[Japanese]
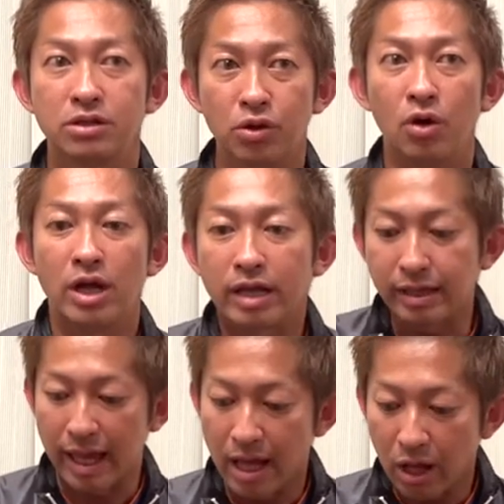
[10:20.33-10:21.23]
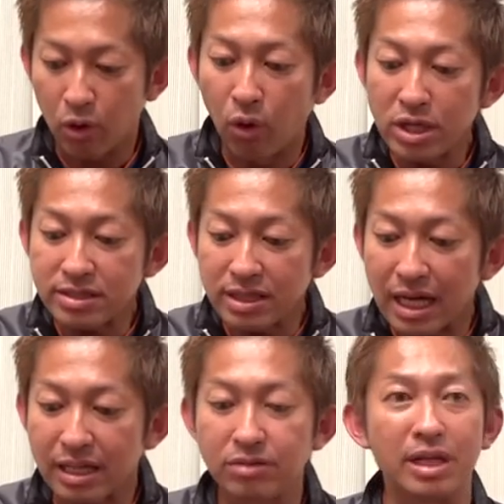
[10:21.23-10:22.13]
そうだってこいつが
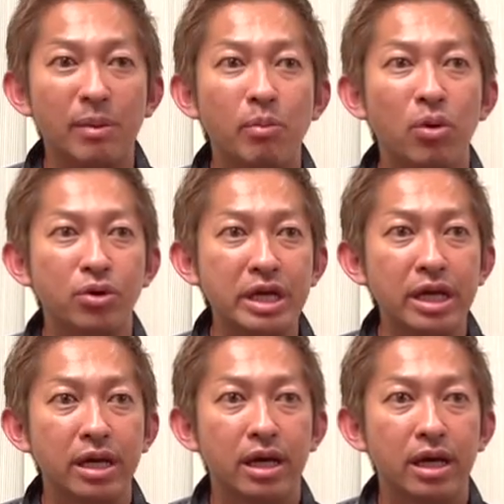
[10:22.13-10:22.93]
当たるんだもんボールに